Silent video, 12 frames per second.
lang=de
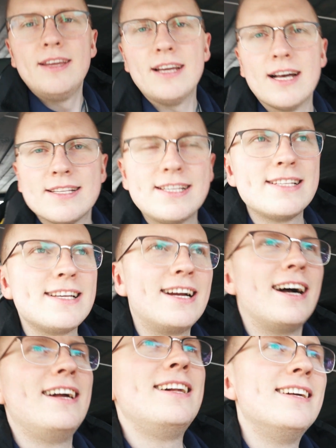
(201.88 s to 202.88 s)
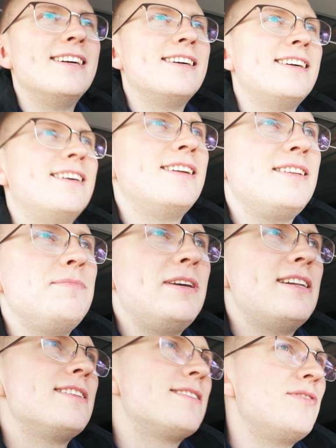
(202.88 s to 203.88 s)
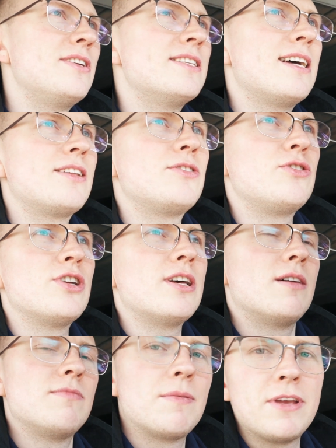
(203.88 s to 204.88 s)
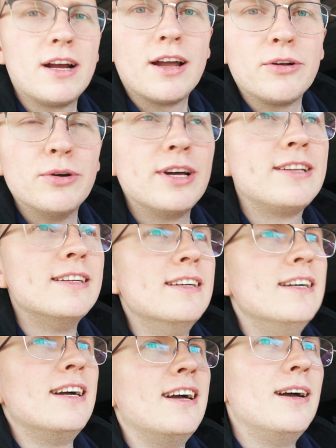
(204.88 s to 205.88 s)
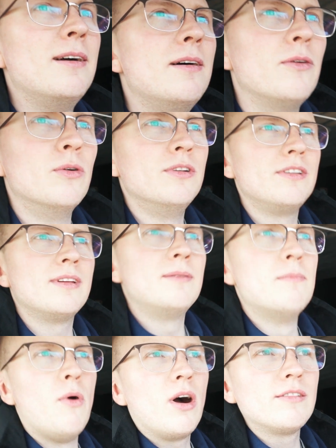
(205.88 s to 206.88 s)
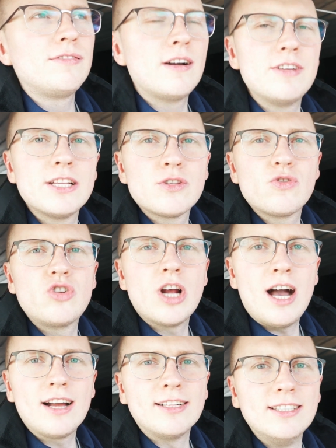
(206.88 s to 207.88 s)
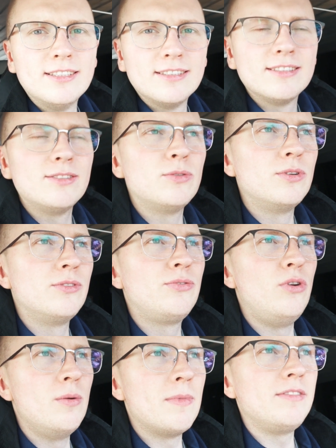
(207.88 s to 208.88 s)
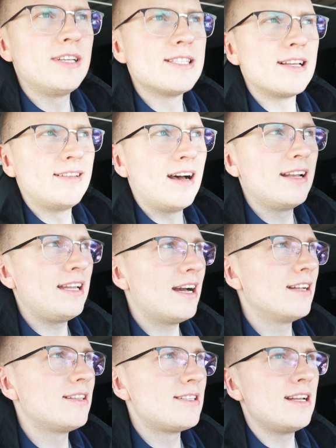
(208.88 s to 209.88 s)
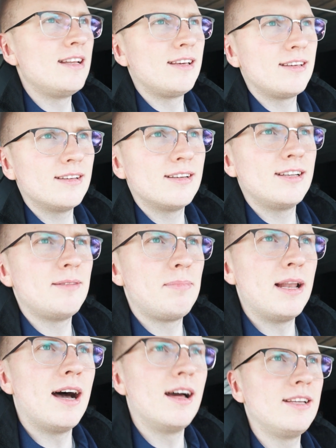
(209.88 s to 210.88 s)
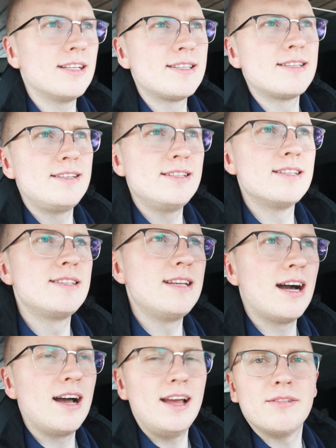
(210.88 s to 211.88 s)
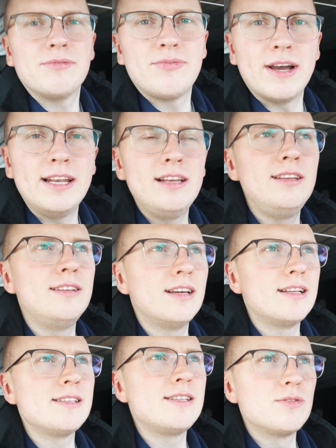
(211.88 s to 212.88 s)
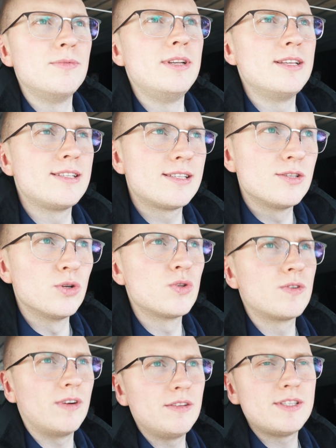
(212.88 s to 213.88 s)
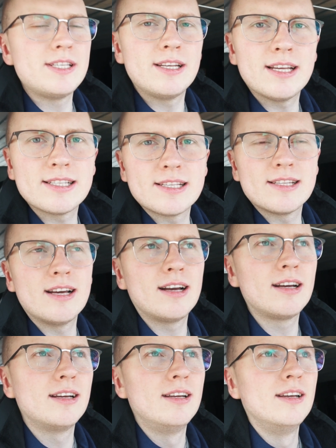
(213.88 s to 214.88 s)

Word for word: Ja, sehr, sehr geil. Äh, die Mädels, wie gesagt, habt ihr gerade gehört. Äh, und morgen fahren wir dann zu Schagel und filmen halt, wie gesagt, da. Der hat tatsächlich äh, den Plan, jetzt dieses Jahr finally dann sich zumindest so zu qualifizieren, dass es nach